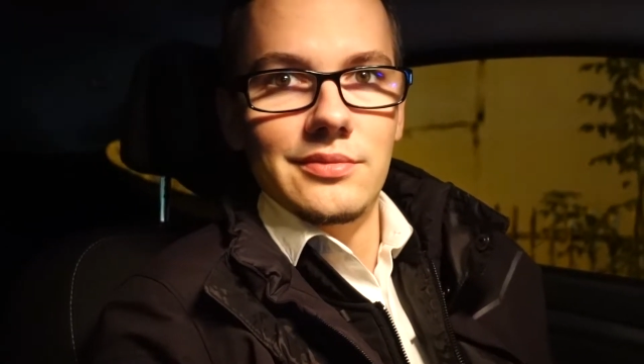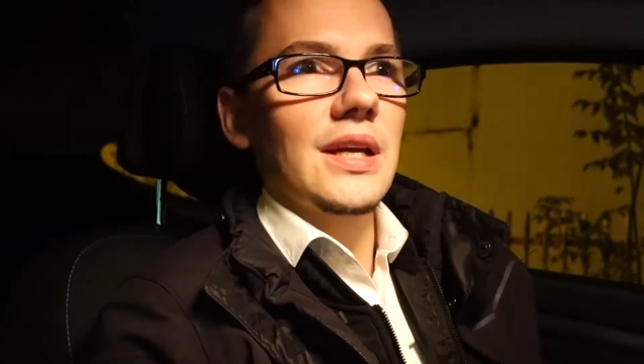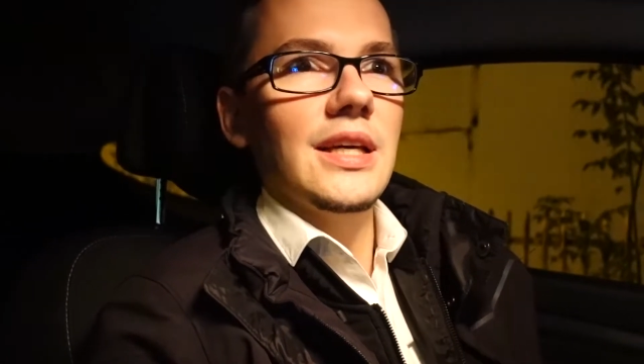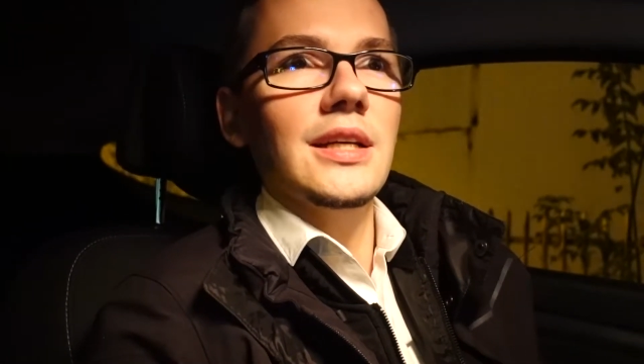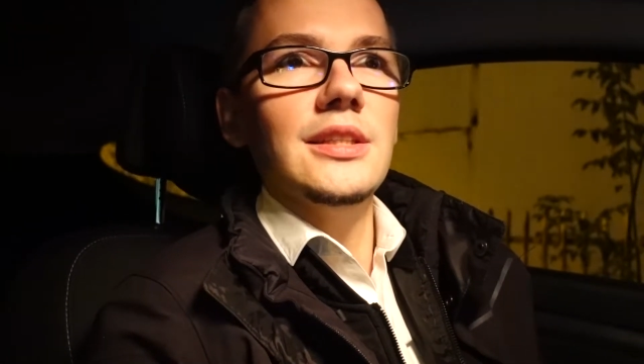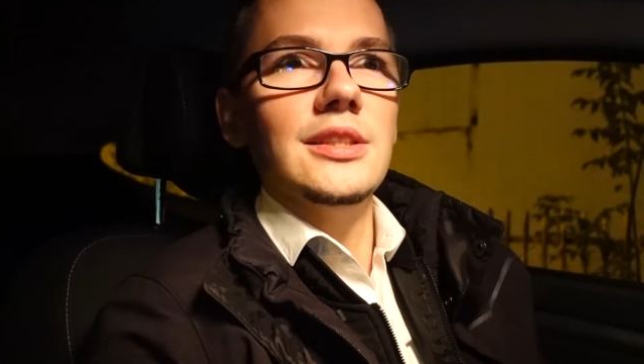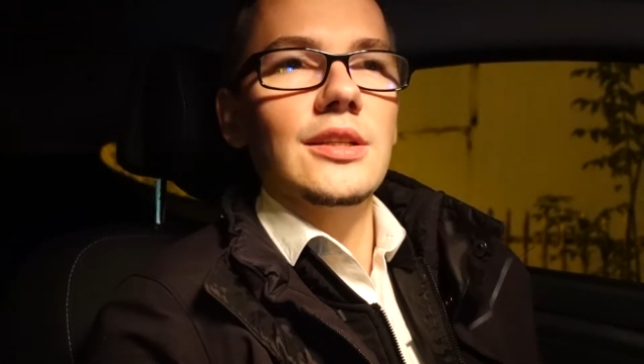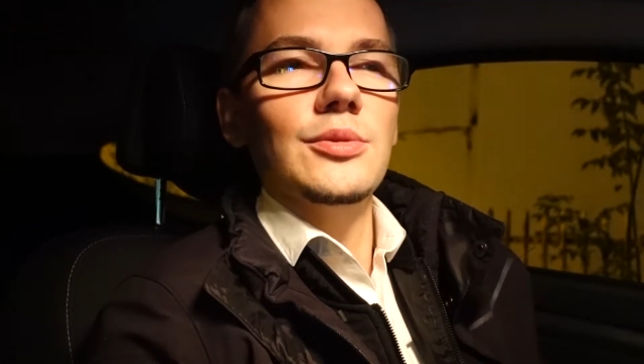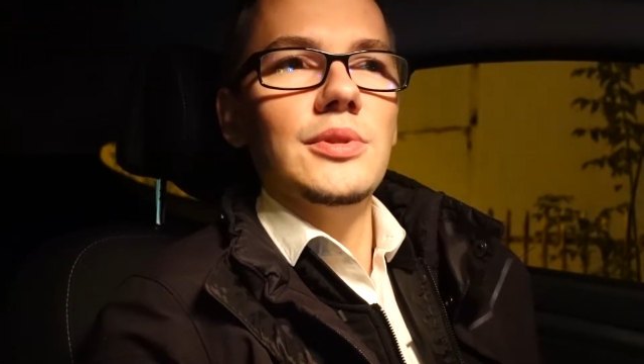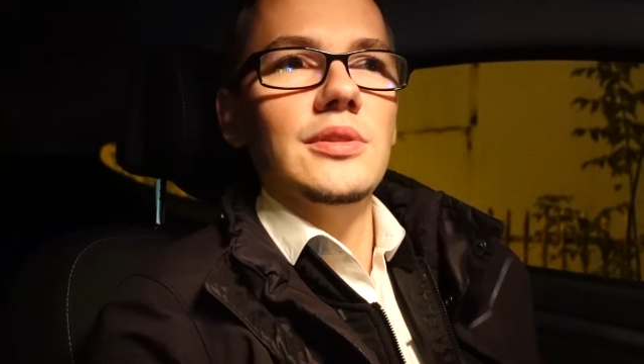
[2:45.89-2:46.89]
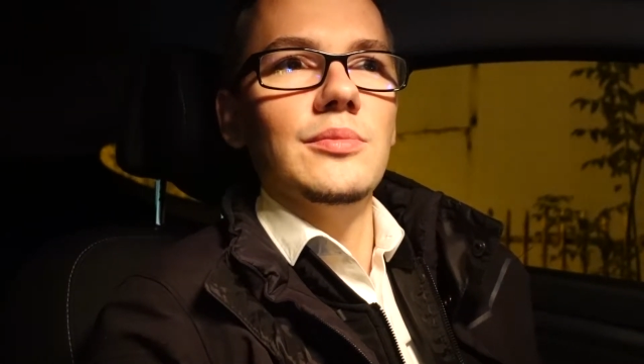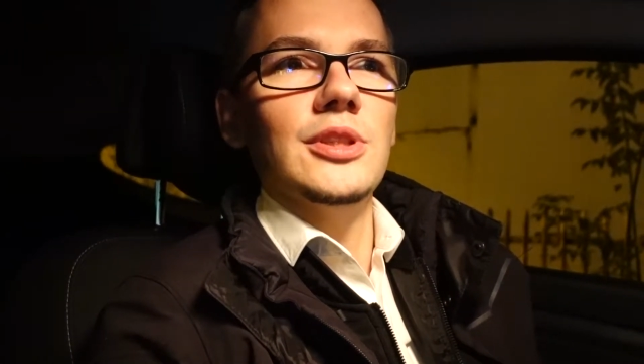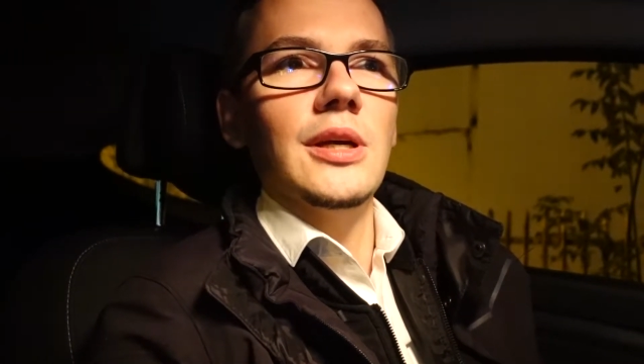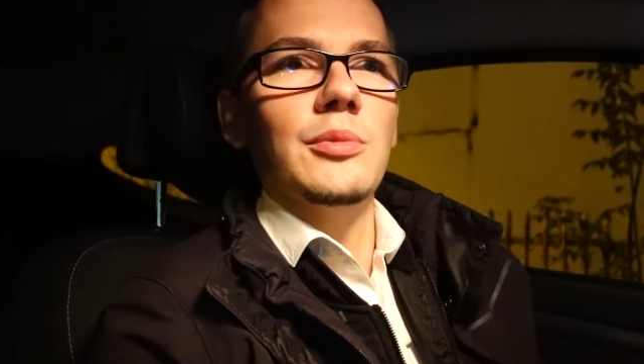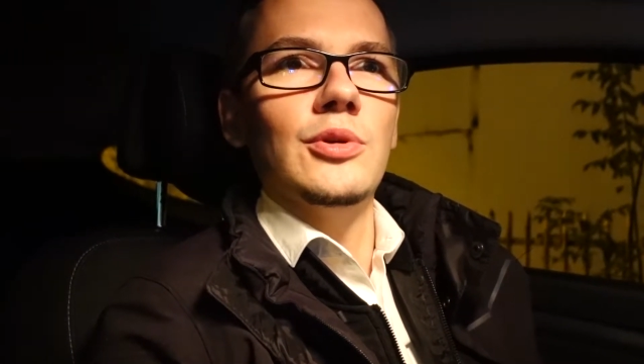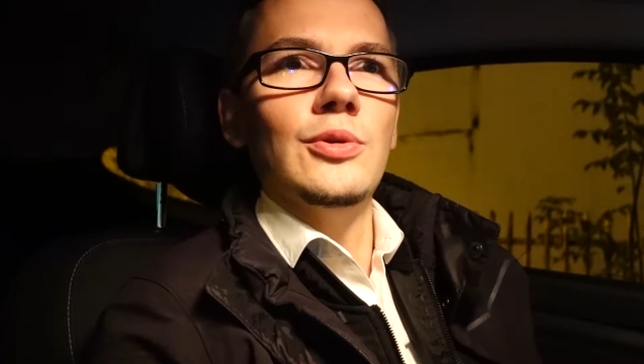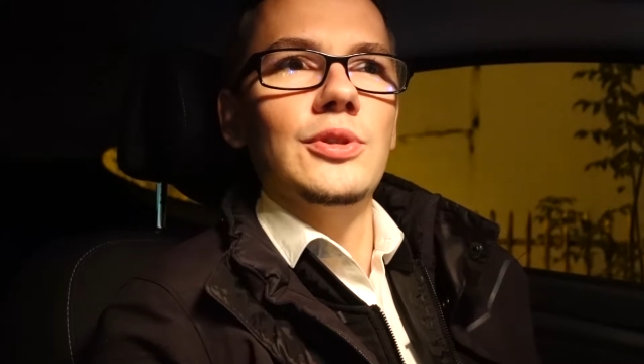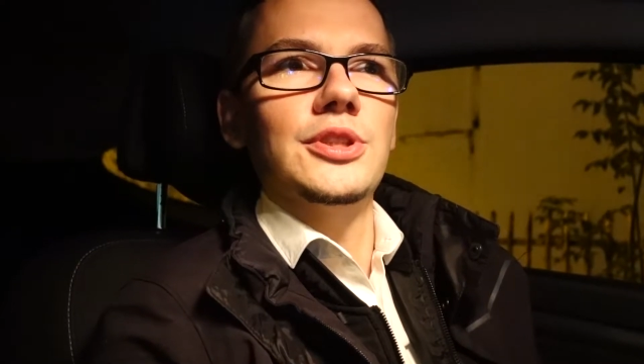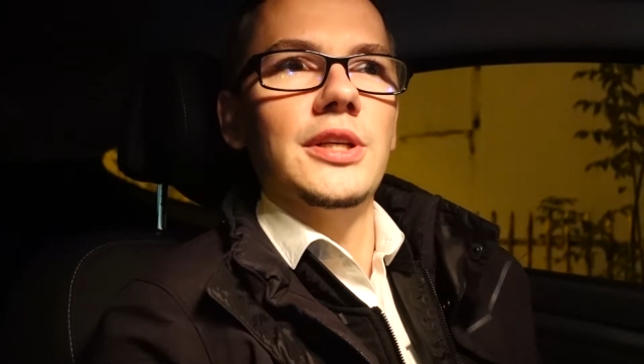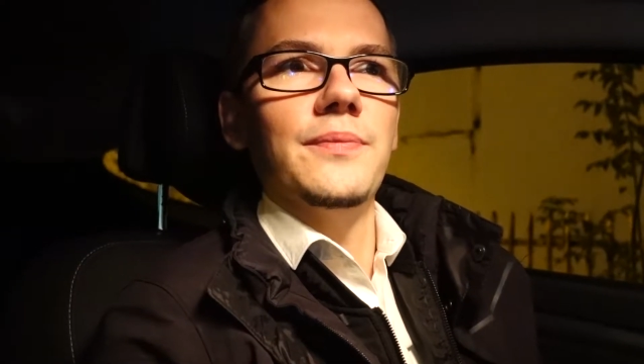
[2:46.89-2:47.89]
Ja kiedyś tak sobie myślałem,
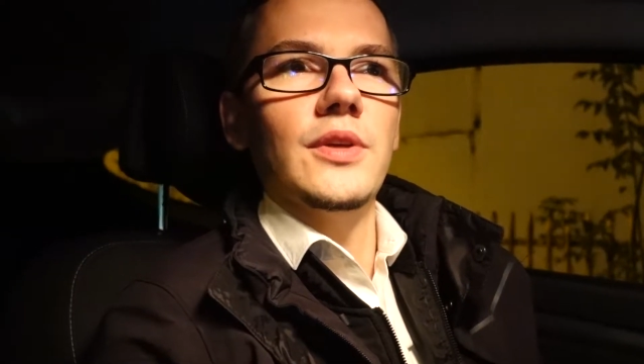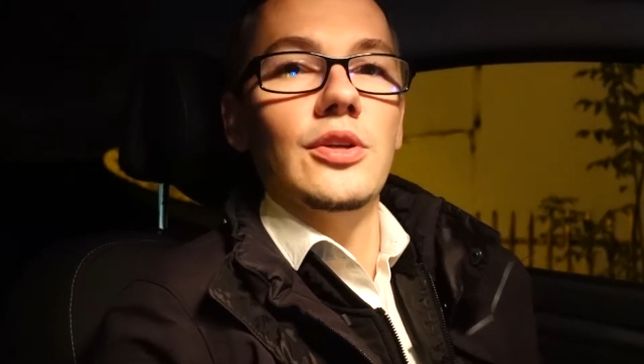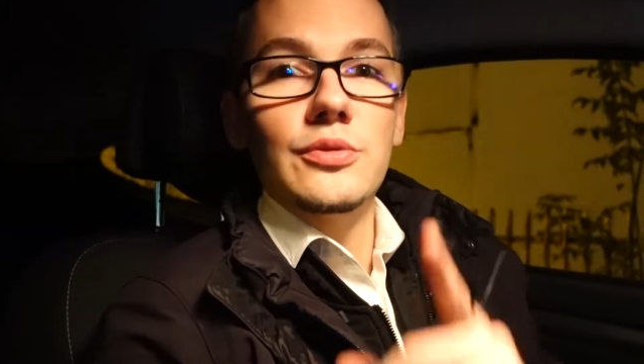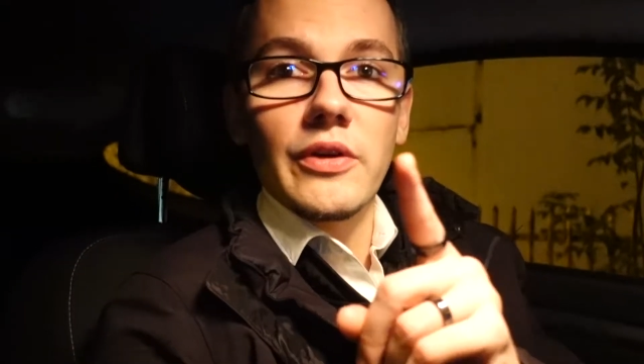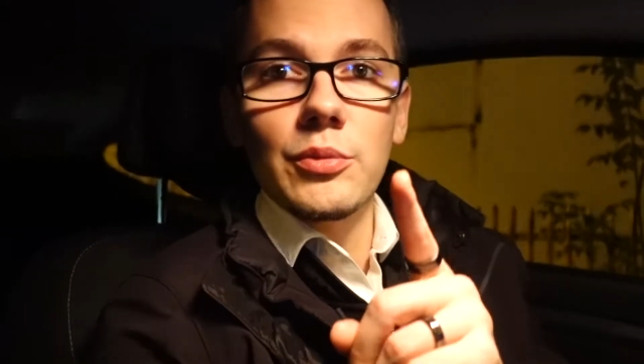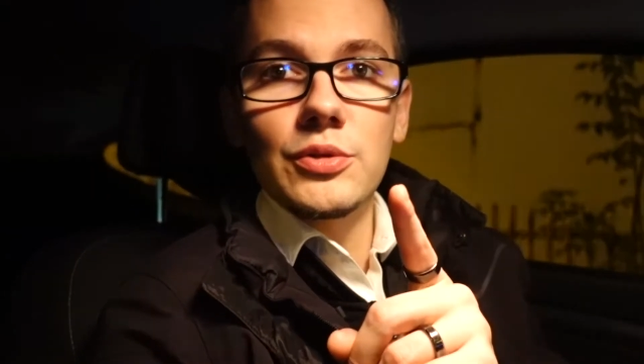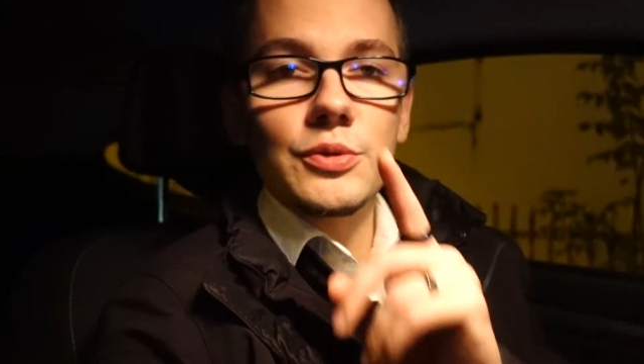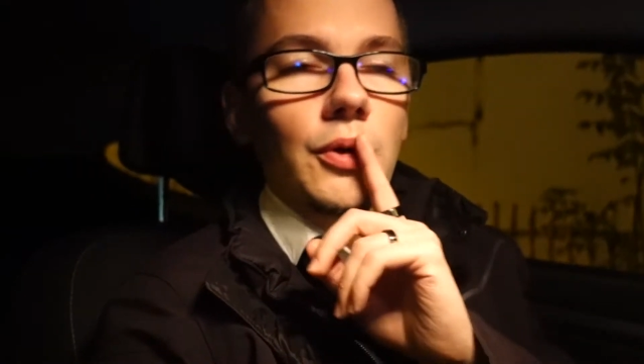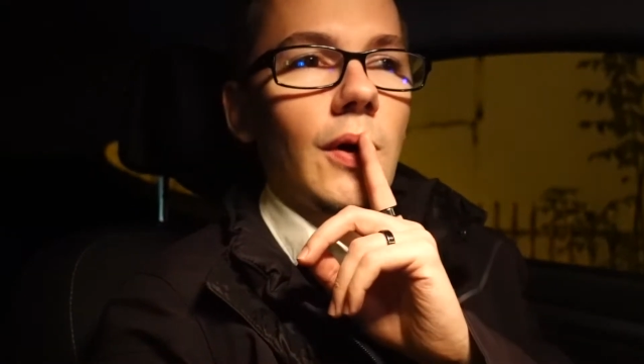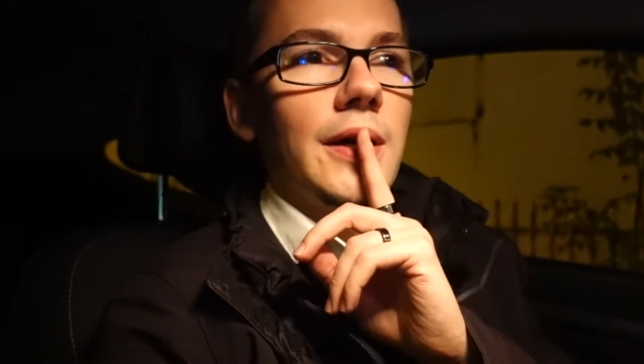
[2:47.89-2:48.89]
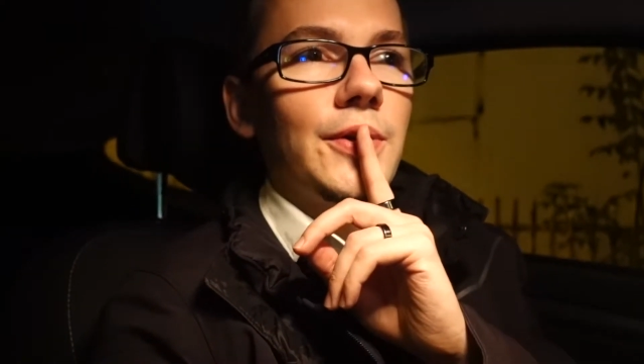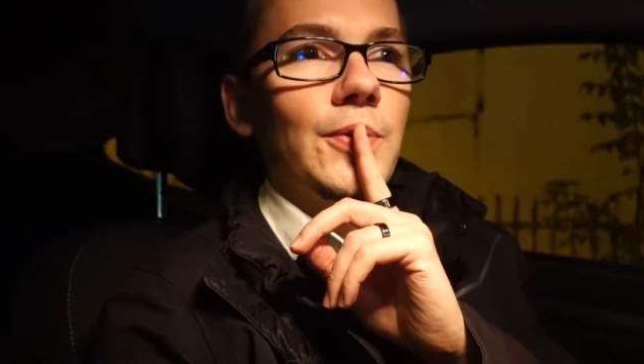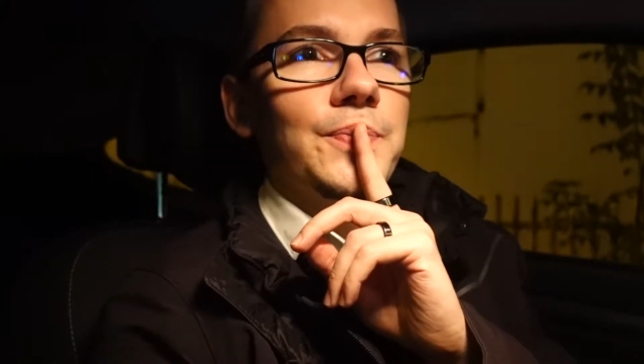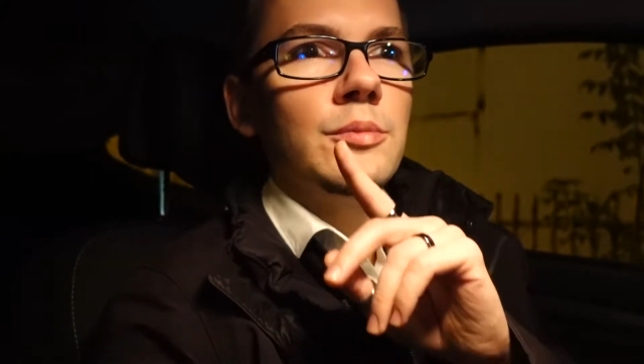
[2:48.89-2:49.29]
kurczę, i rozmawiałem o tym z moją Anią.